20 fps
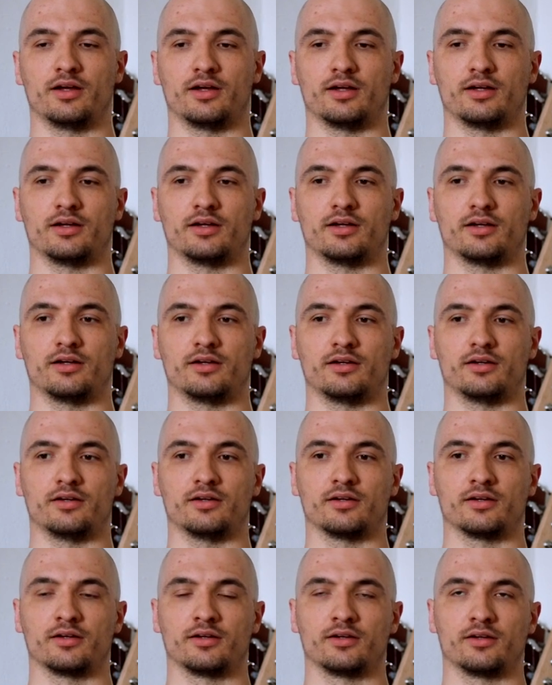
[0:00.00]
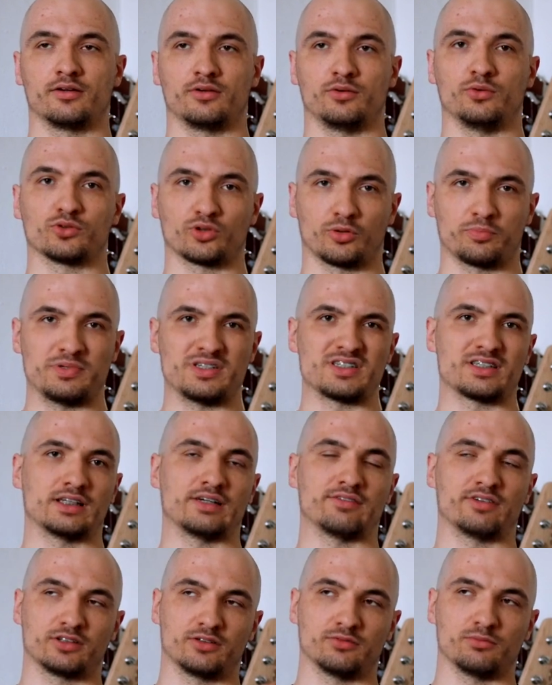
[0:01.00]
e, już opisy
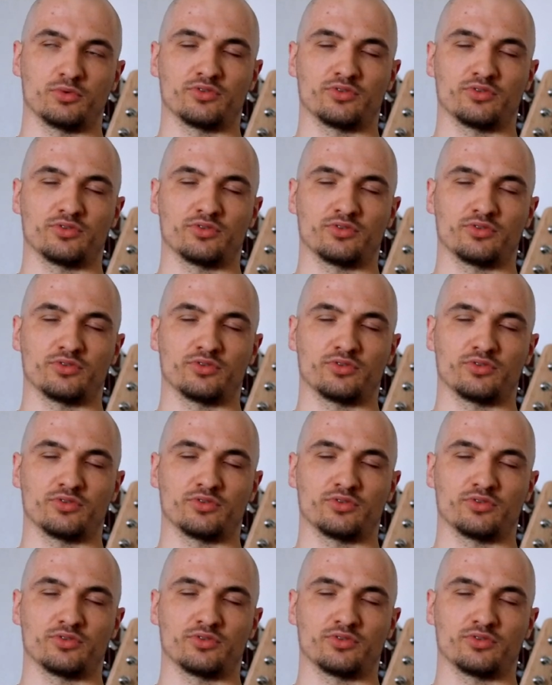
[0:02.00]
nawet,